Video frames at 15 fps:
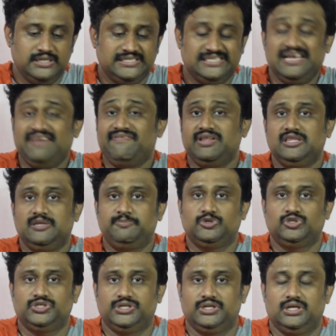செவன்த்
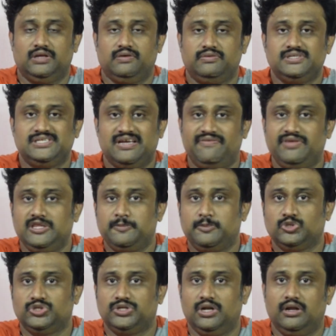பொசிஷன் அதாவது செவன்த்
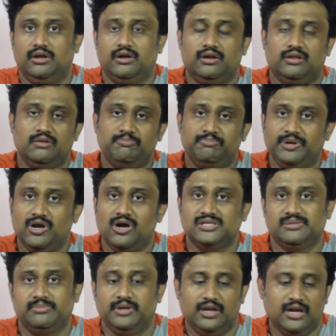பொசிஷனில் இருக்கிறது
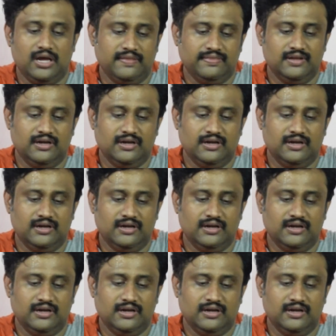பிகாஸ் அப்படிங்கிற அந்த